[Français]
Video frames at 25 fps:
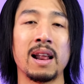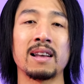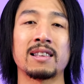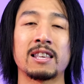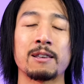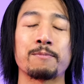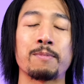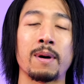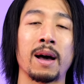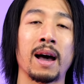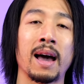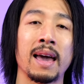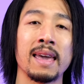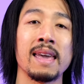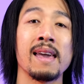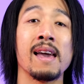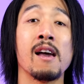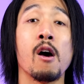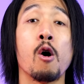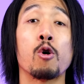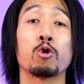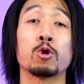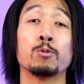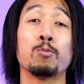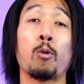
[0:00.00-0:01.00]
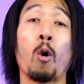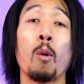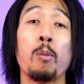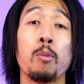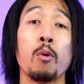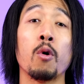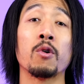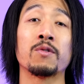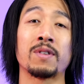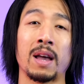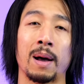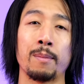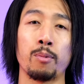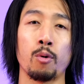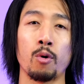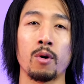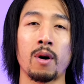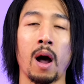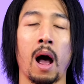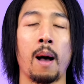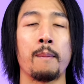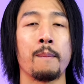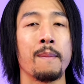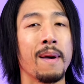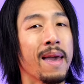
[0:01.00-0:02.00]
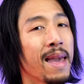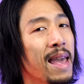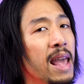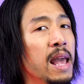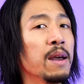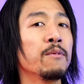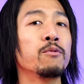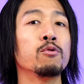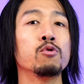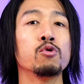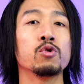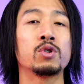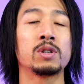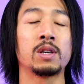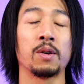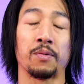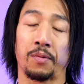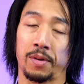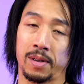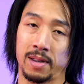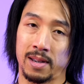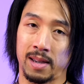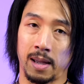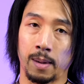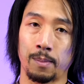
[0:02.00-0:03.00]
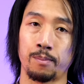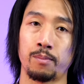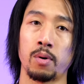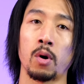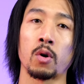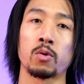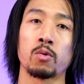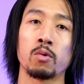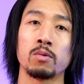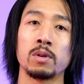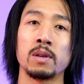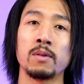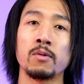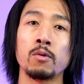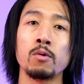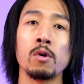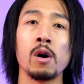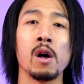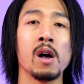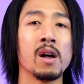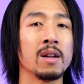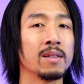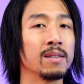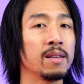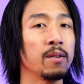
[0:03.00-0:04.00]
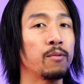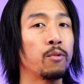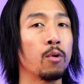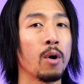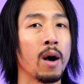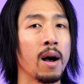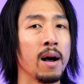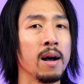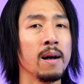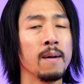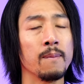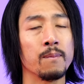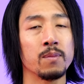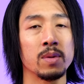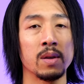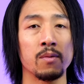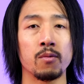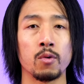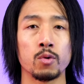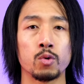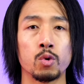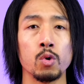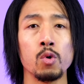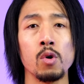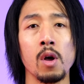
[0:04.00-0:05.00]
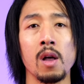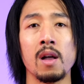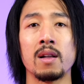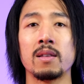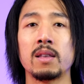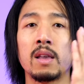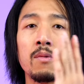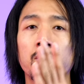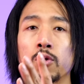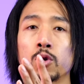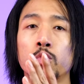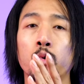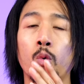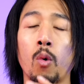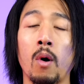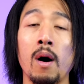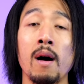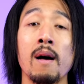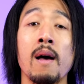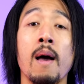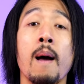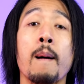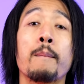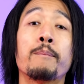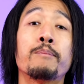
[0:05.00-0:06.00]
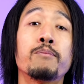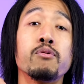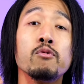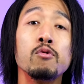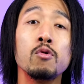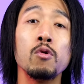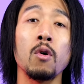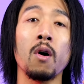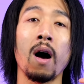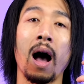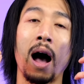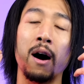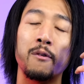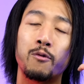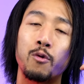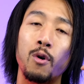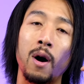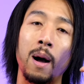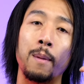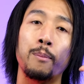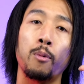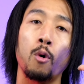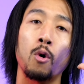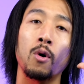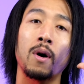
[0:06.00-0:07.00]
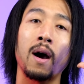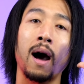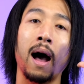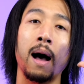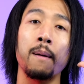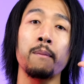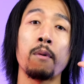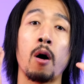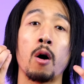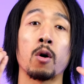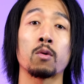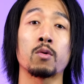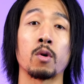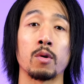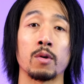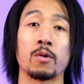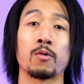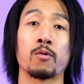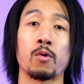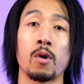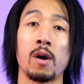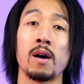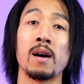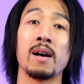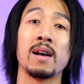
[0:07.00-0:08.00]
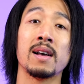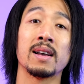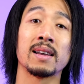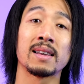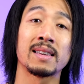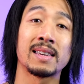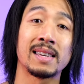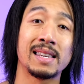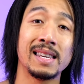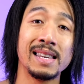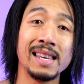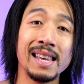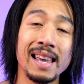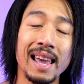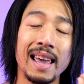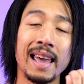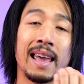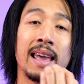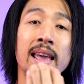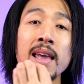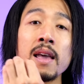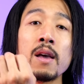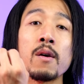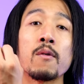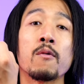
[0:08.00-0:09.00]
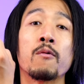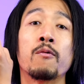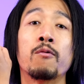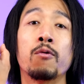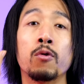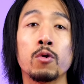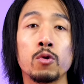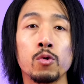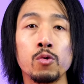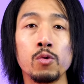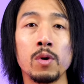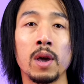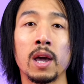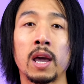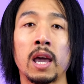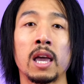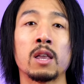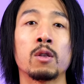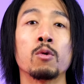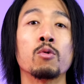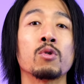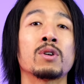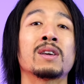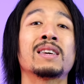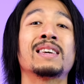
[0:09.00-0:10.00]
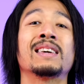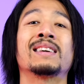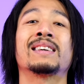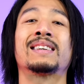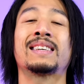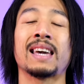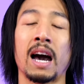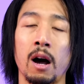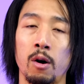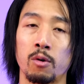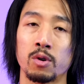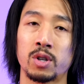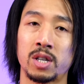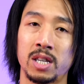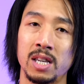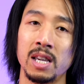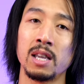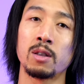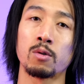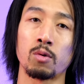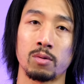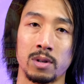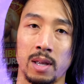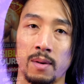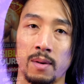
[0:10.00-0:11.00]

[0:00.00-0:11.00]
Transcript: là c'est pareil, je propose un programme évolutif, qu'importe ton niveau, niveau 1, niveau 2, niveau 3, pour avoir un programme, encore une fois, qui évolue et qui donc qui garantit ton